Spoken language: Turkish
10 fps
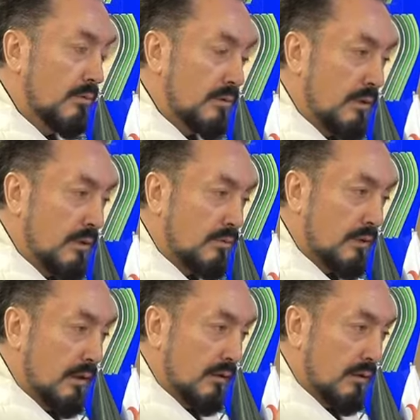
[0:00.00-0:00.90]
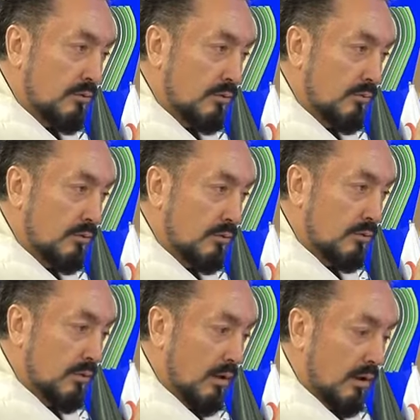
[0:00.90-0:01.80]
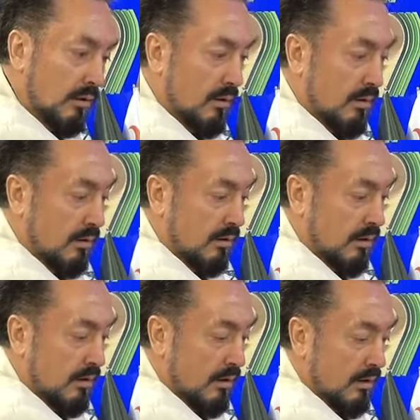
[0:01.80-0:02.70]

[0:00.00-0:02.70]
bize güzellikler sunmuş. Allah Allah.